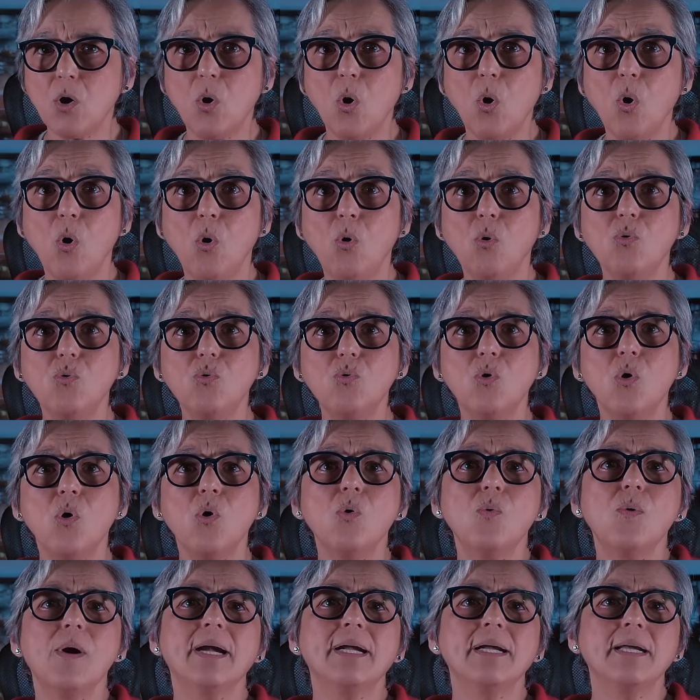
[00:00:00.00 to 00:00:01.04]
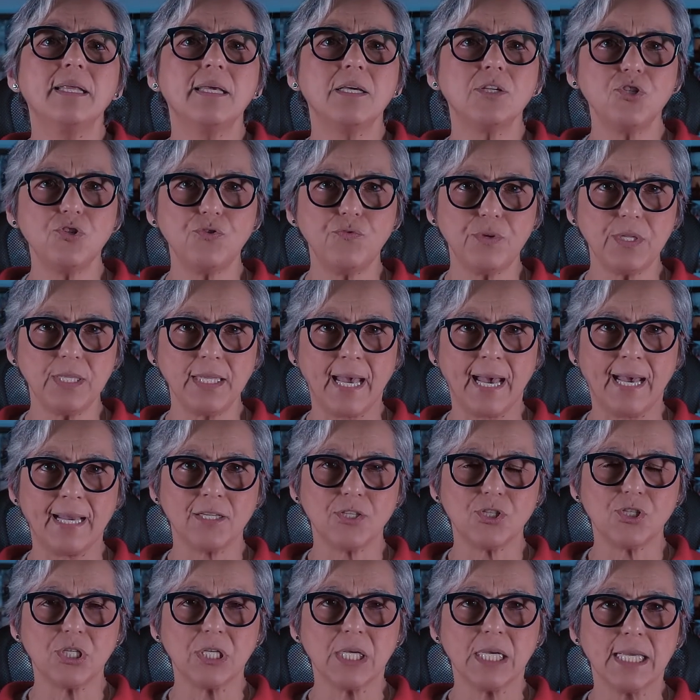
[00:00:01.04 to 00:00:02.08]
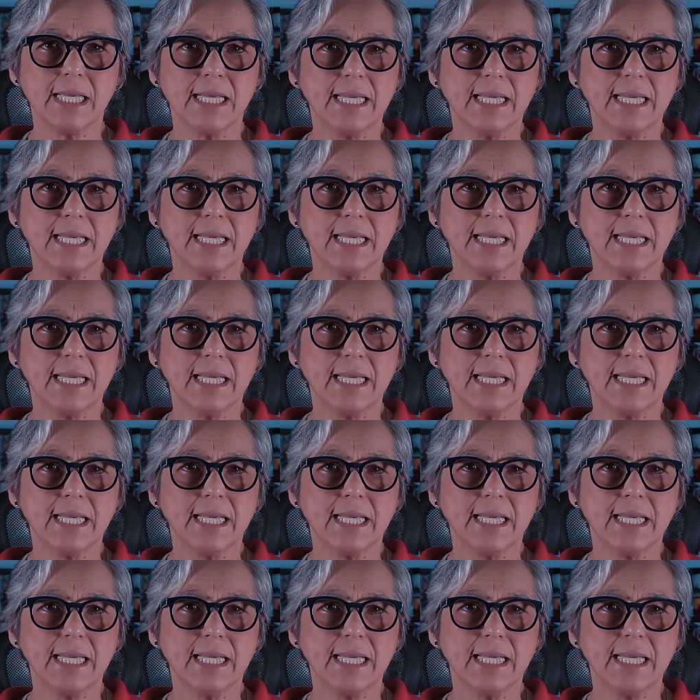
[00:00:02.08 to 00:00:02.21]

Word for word: ou com a criatividade.